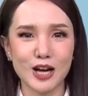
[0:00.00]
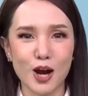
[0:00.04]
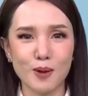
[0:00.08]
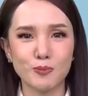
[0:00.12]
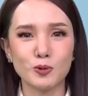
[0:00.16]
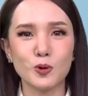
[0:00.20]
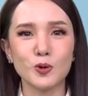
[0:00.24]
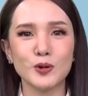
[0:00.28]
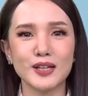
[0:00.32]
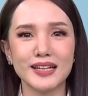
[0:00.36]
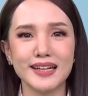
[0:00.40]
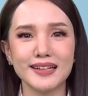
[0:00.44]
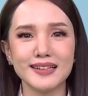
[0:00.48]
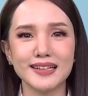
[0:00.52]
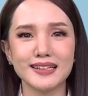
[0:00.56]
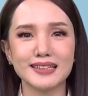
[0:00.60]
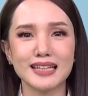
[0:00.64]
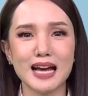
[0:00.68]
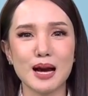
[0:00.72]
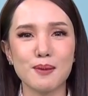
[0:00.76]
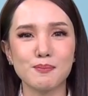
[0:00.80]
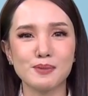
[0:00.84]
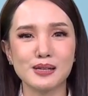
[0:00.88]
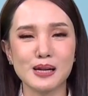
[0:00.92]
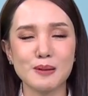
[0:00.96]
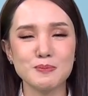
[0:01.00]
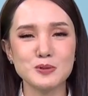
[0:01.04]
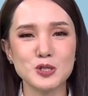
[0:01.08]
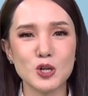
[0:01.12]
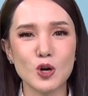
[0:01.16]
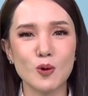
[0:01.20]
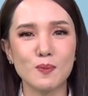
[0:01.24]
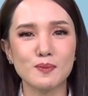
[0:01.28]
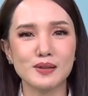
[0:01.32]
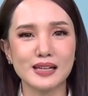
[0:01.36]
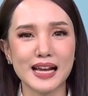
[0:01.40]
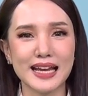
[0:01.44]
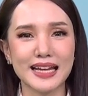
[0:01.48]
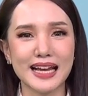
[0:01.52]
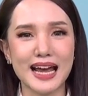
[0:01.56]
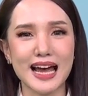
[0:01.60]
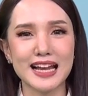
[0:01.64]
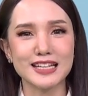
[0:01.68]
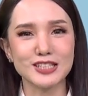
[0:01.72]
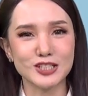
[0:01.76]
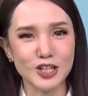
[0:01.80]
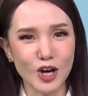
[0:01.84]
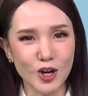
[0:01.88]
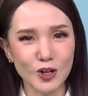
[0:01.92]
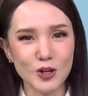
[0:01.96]
ขอบคุณที่ติดตามรับชมราย
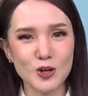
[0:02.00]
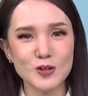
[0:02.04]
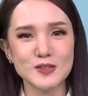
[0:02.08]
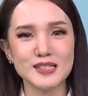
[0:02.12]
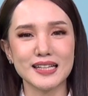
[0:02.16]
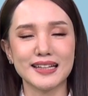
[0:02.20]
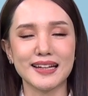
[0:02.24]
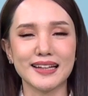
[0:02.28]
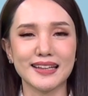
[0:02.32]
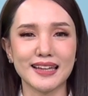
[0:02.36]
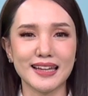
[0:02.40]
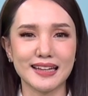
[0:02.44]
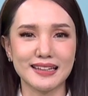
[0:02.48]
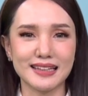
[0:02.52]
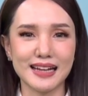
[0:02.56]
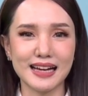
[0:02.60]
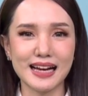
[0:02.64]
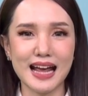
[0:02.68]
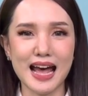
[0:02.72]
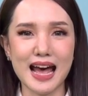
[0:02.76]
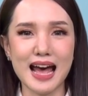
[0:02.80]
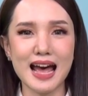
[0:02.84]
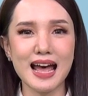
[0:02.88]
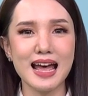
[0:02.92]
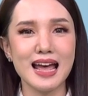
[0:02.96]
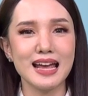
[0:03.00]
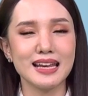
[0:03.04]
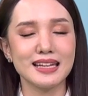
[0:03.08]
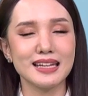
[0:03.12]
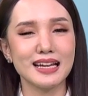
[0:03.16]
การย่อโลกเศรษฐกิจนะคะ